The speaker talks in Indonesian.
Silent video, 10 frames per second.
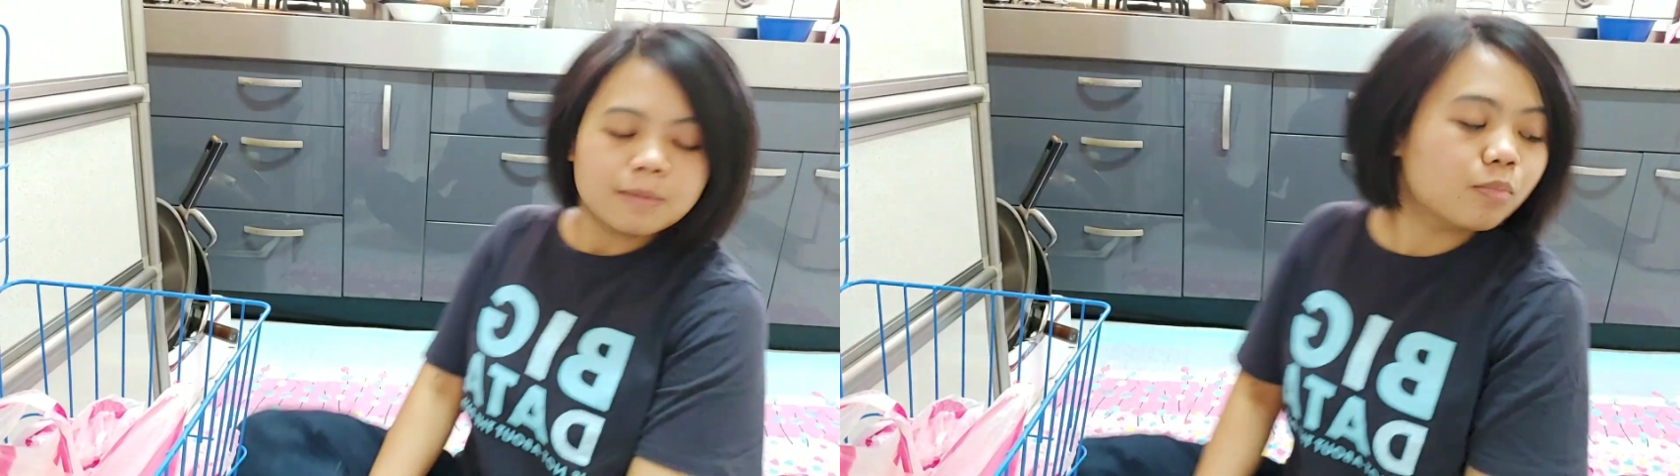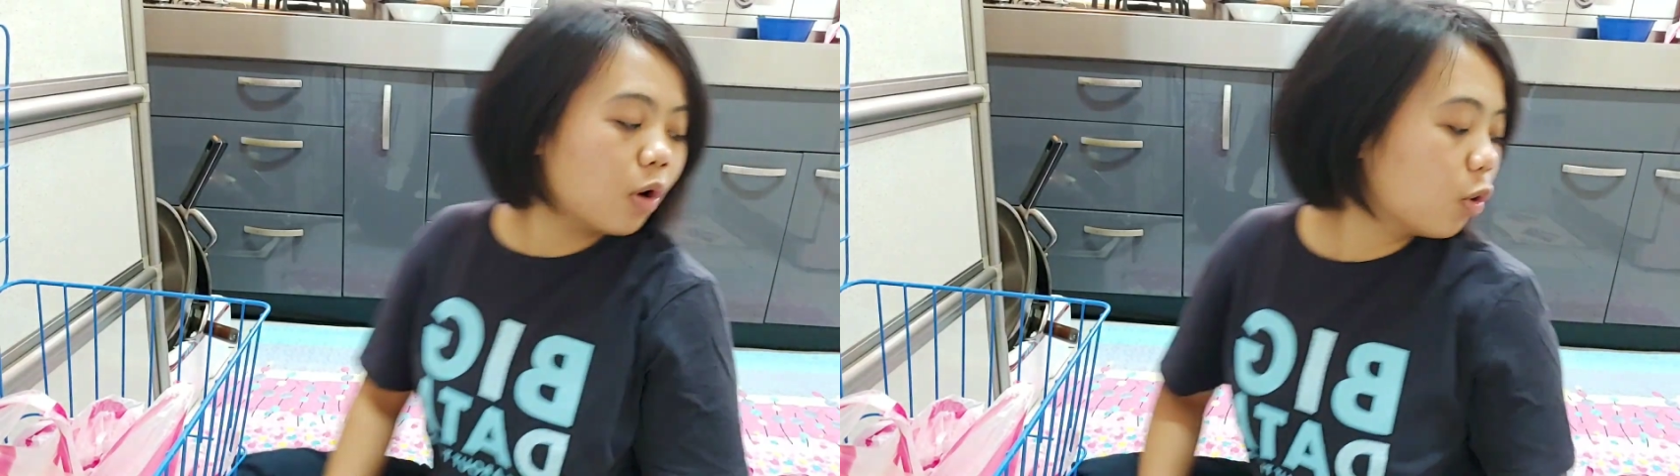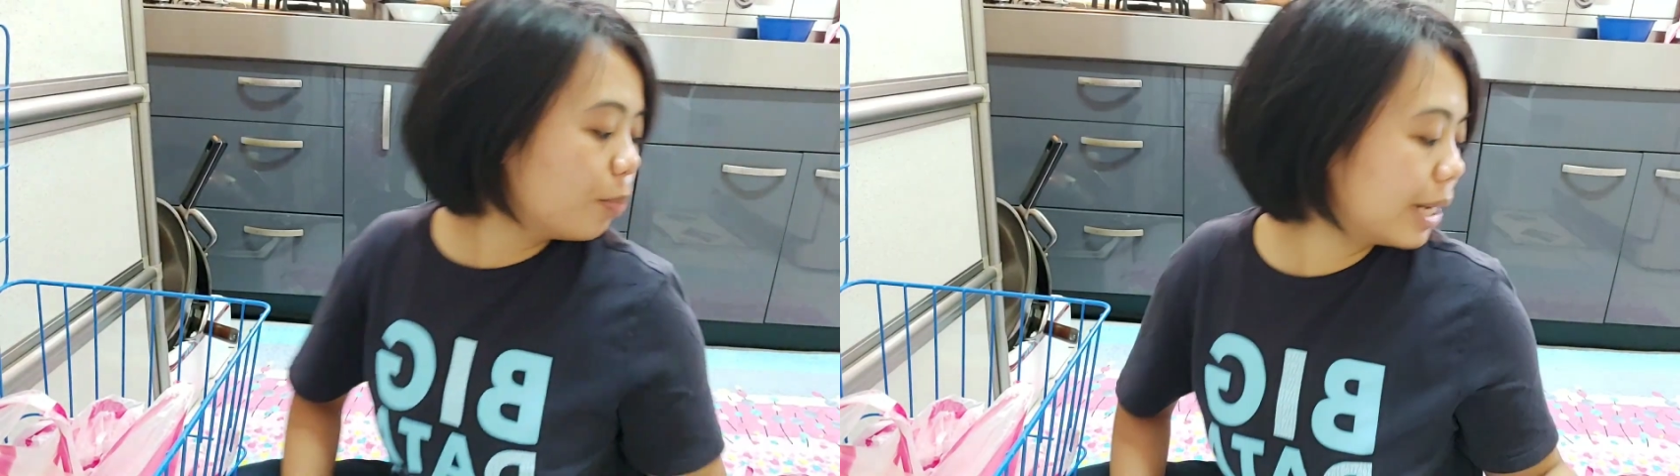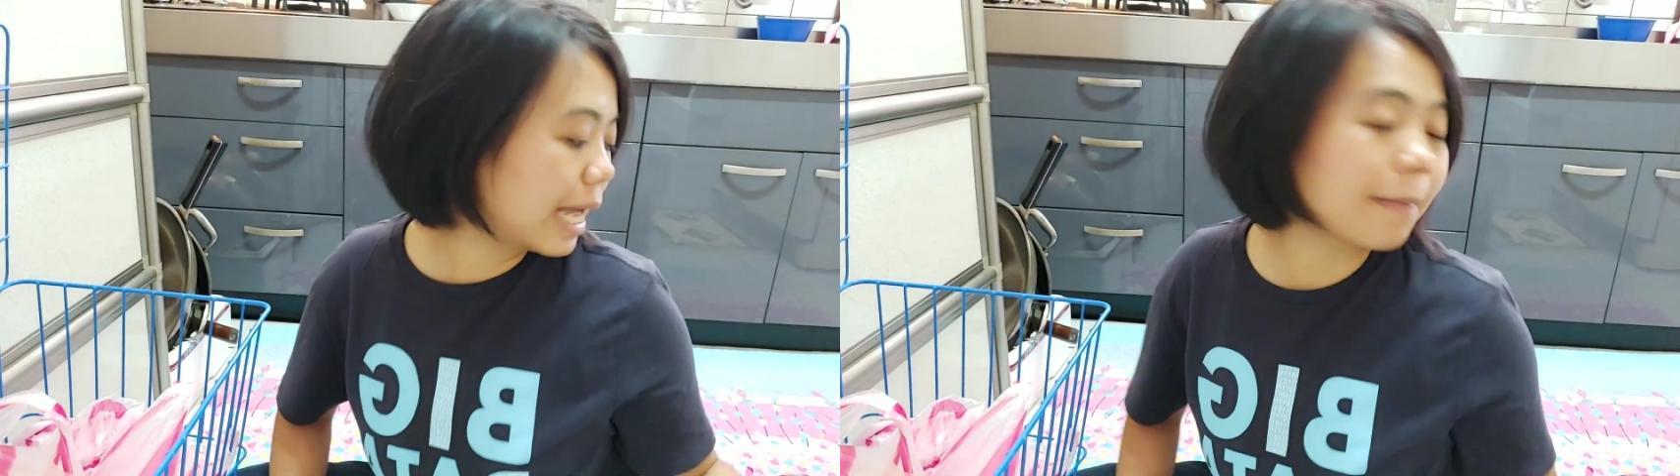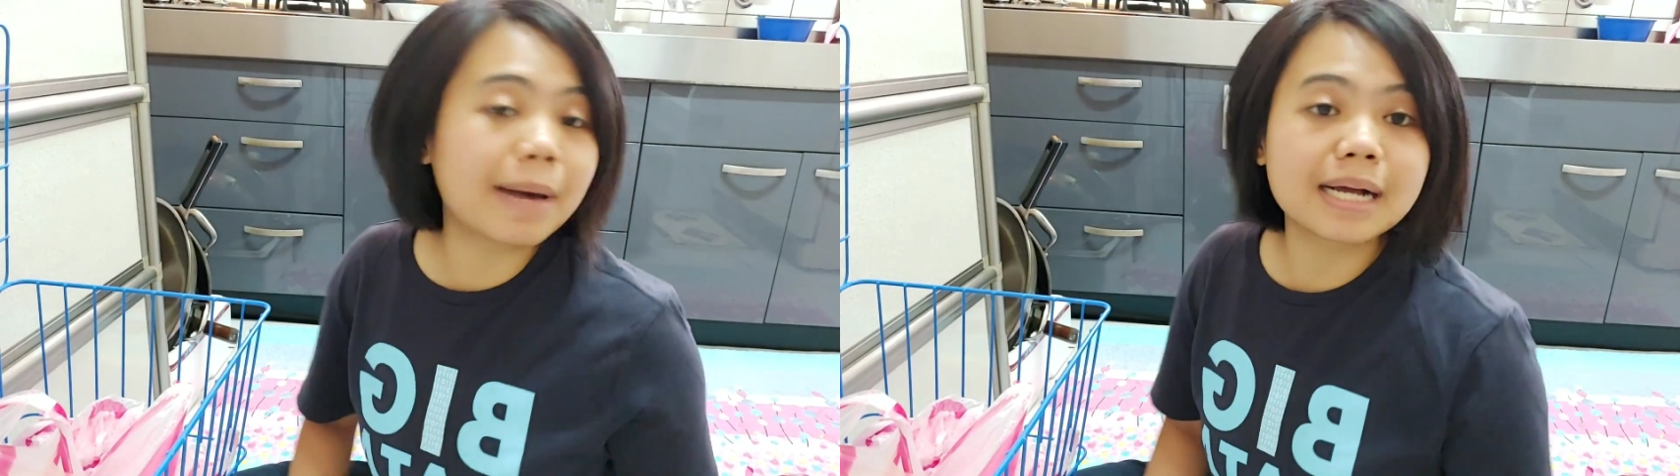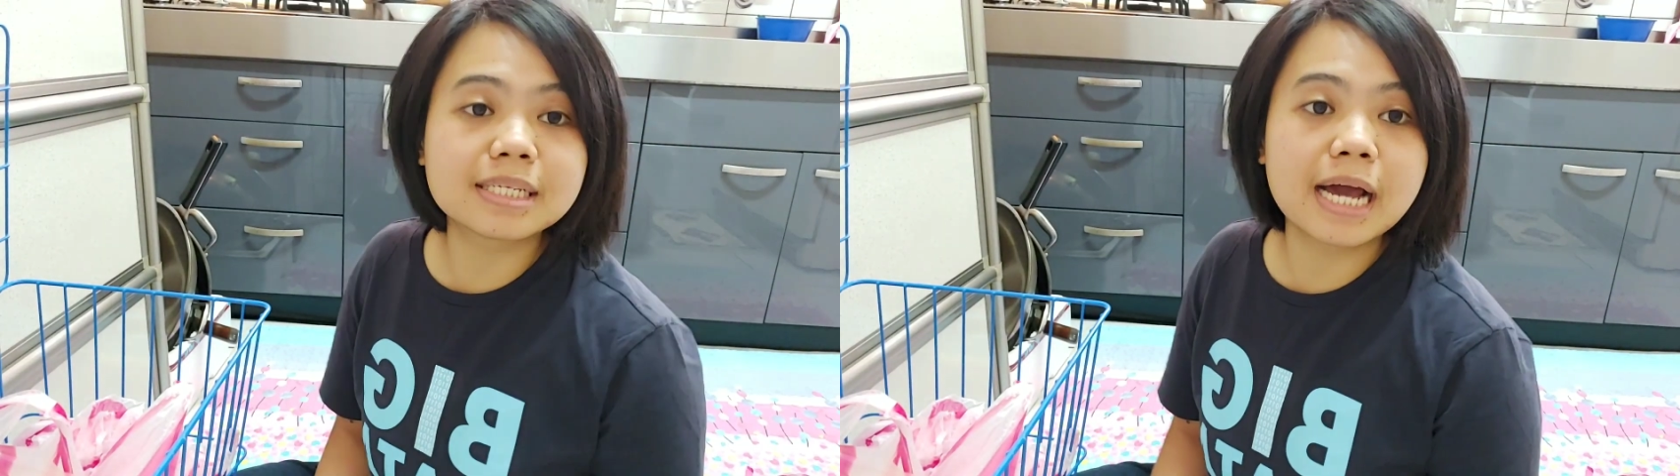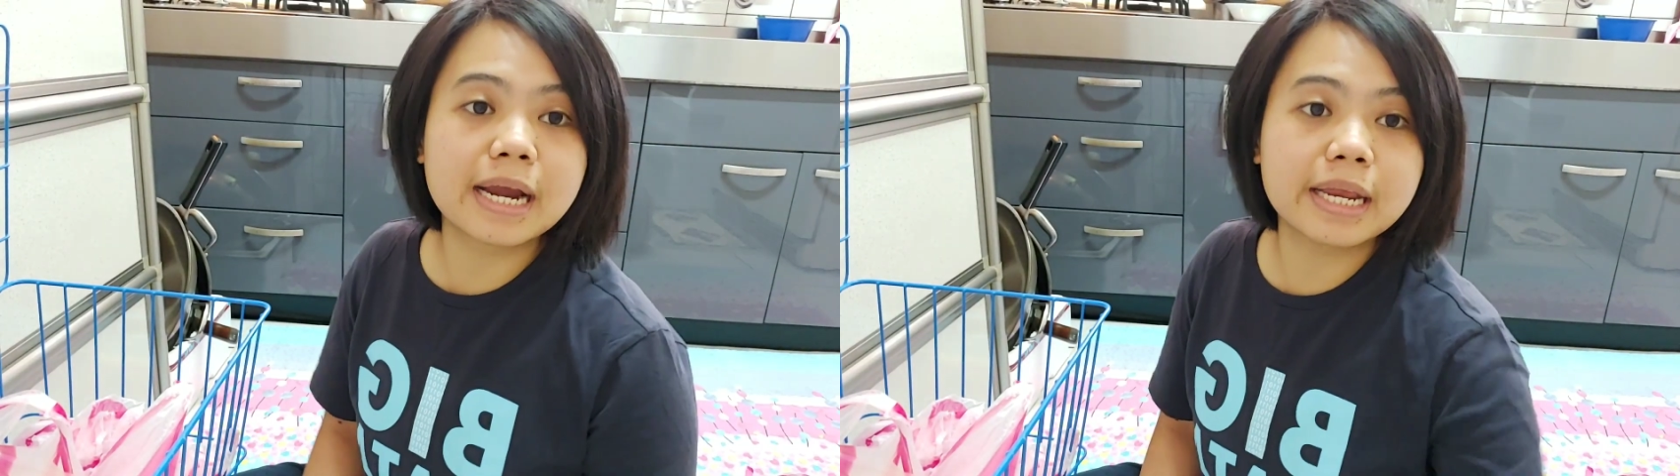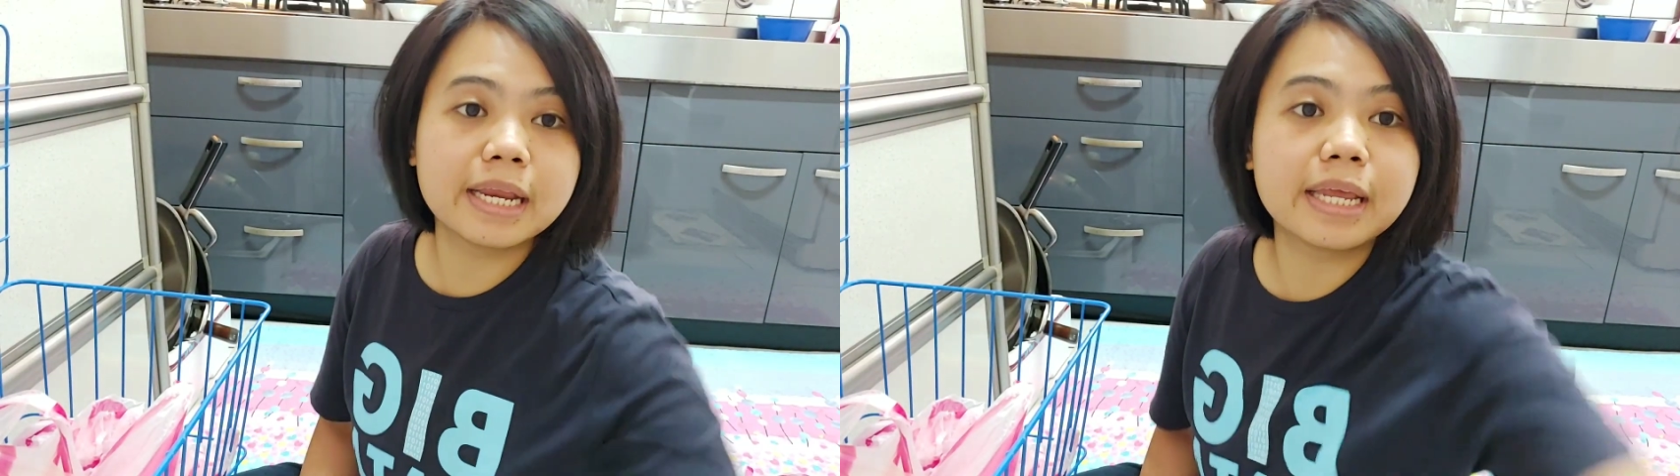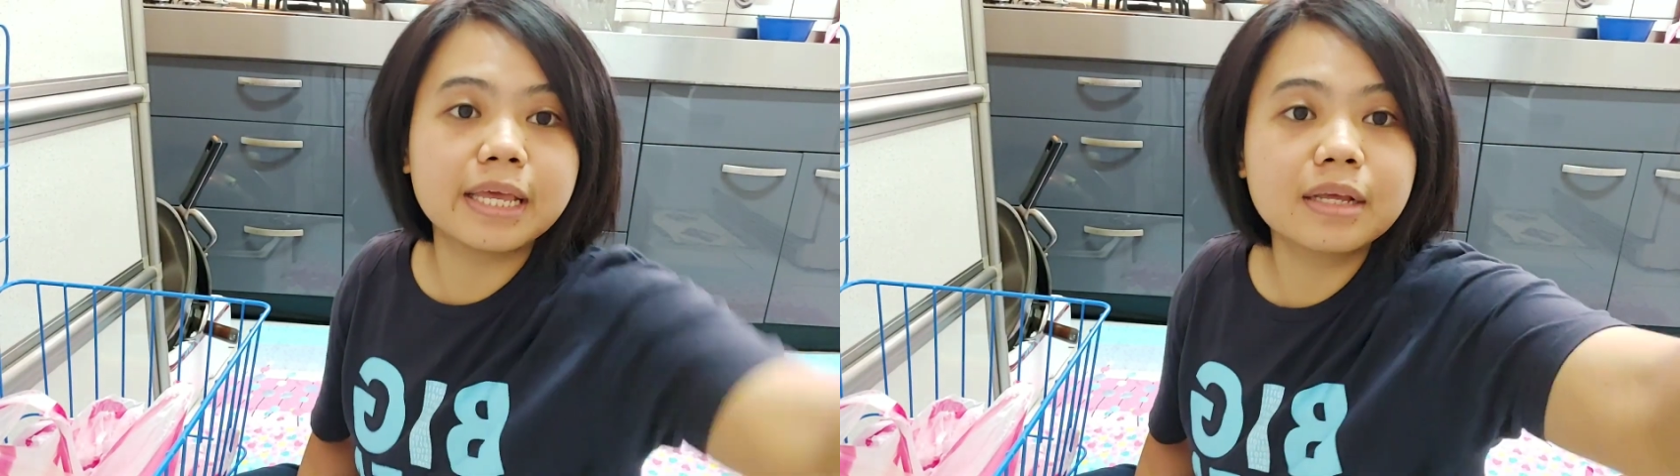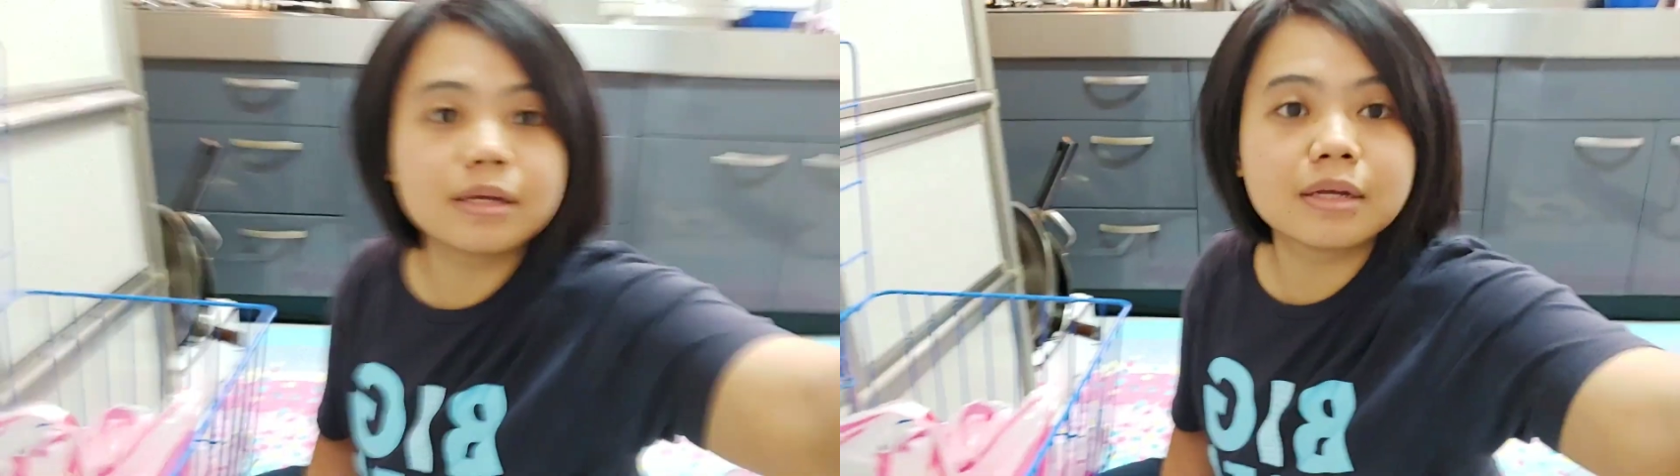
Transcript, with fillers: bawaku beli apa aja hari ini